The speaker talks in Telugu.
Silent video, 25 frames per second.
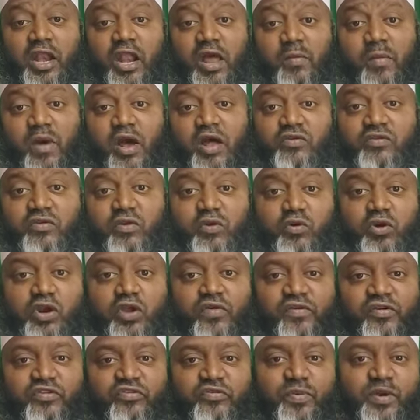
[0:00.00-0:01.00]
నమాజులు
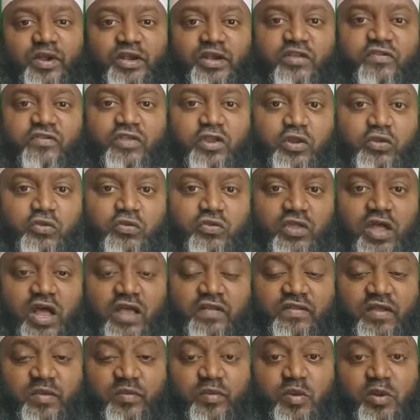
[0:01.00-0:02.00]
కూడా విడిచిపెట్టడం జరుగుతుంది ఆ
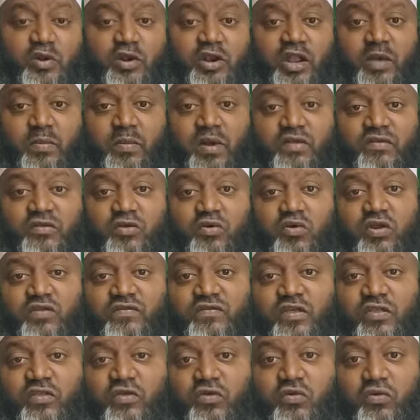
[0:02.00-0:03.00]
సమయంలో నమాజులు కూడా
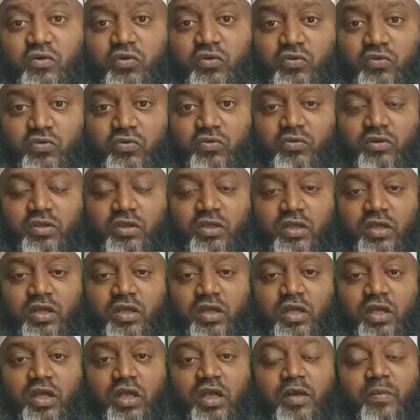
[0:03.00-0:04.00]
చదవకూడదు
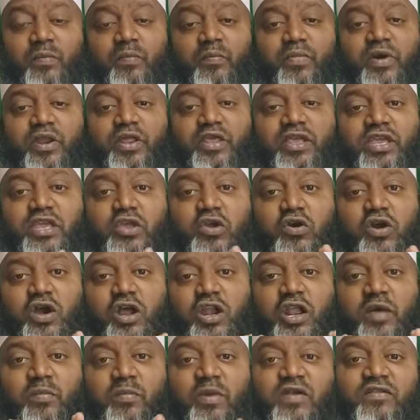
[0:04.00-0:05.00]
మరి ఈ యొక్క
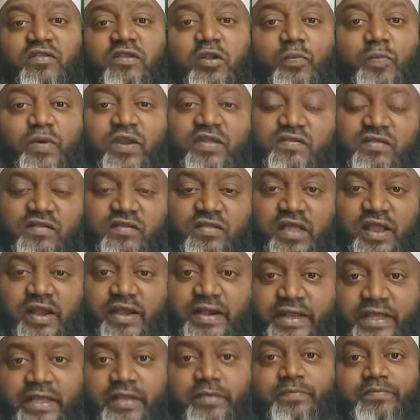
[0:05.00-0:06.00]
నమాజుల పరిస్థితి
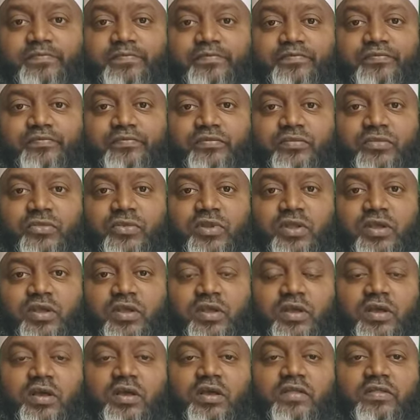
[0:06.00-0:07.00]
ఏంటి
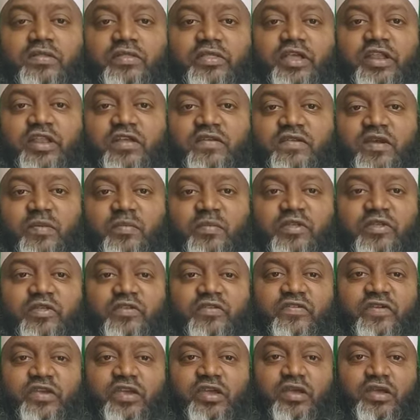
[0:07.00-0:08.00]
దీనికి
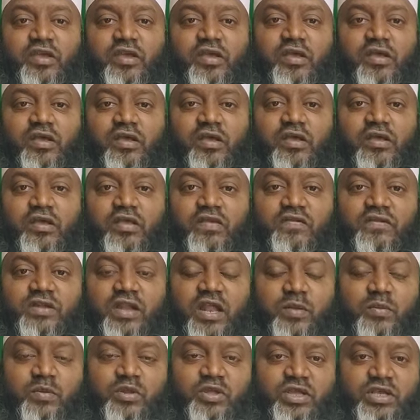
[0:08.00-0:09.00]
సంబంధించి
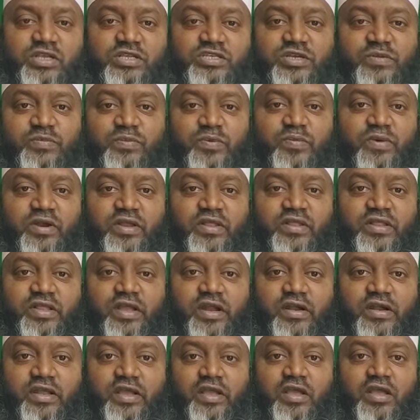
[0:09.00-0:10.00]
ఇస్లాంలో ఏం చెప్పబడింది
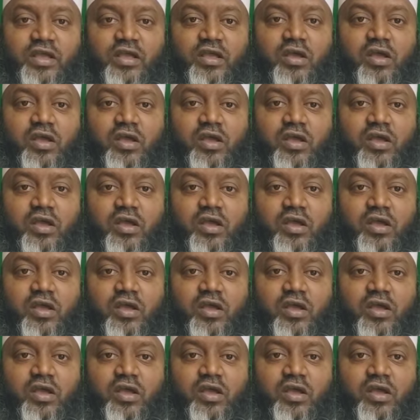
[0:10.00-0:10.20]
అంటే